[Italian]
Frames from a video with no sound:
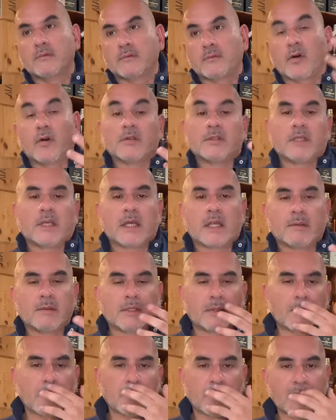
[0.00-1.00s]
oggi
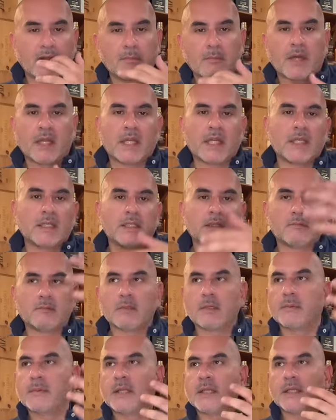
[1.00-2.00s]
chiaramente abbiamo una, maria,
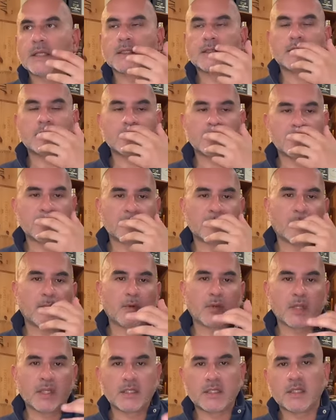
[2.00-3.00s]
una miriade di gin
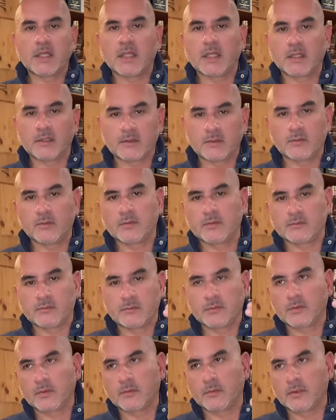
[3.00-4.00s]
giapponesi di un,
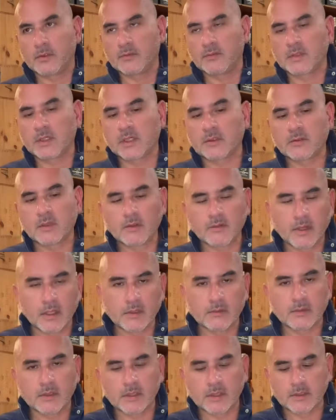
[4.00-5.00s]
insomma, di un certo livello,
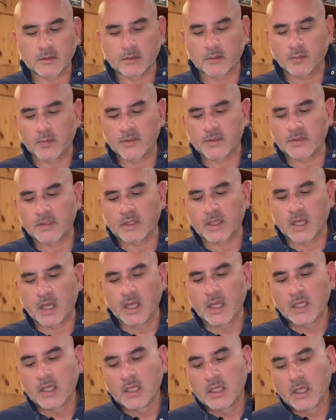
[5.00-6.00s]
di una certa
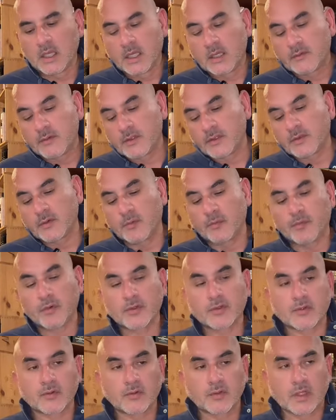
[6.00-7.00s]
complessità. Questo è un
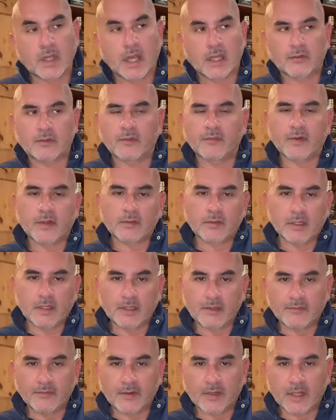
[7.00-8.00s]
po' scontato, ha fatto la
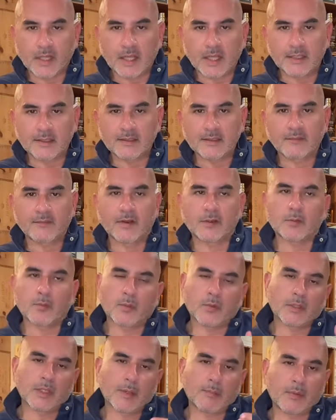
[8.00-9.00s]
differenza, ha fatto
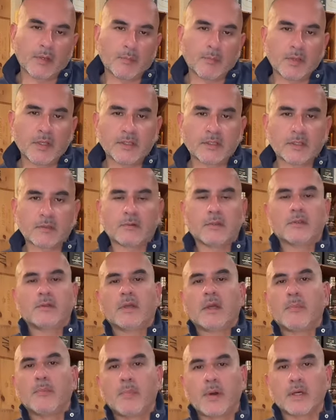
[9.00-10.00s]
un po' da apripista
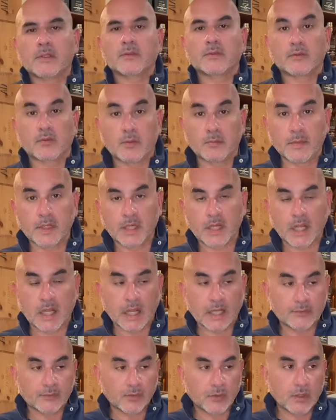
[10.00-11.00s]
quando è apparso sul
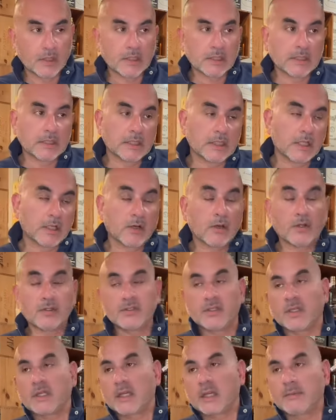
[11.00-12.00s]
mercato.
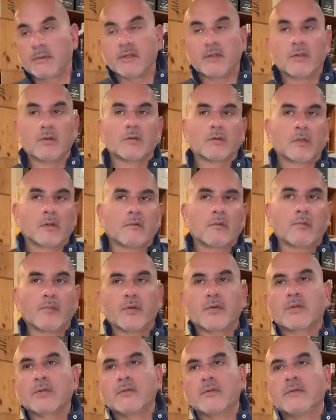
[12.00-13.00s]
Oggi chiaramente io lo trovo un
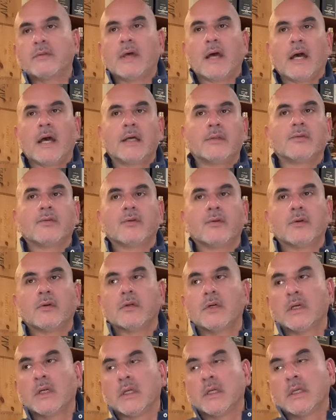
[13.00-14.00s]
po'
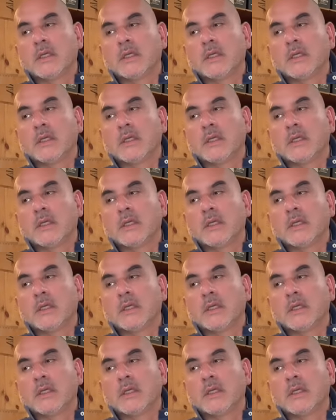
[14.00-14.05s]
scontato,